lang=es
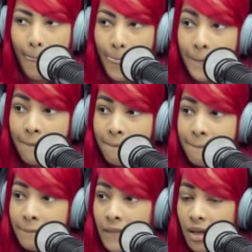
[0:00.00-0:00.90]

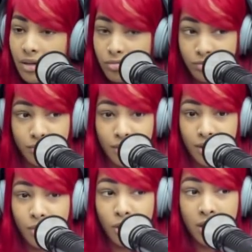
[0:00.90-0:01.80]
chufiu.
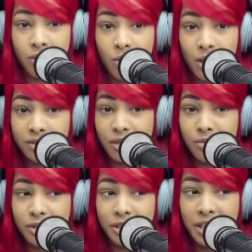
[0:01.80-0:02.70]
buscando cuarto
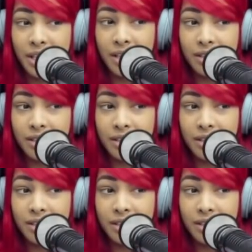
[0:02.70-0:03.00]
como sea. Que